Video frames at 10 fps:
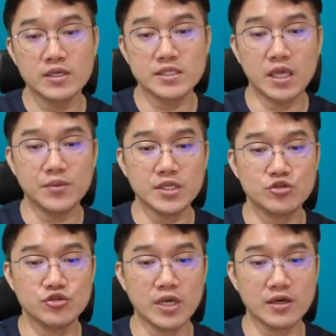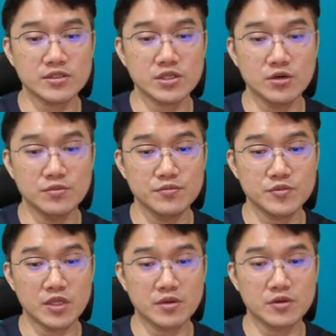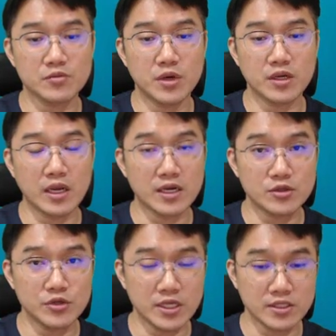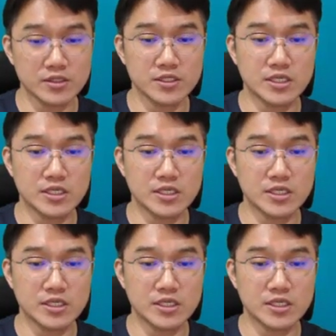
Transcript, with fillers: 그 다음에 취약점 아까도 이야기했듯이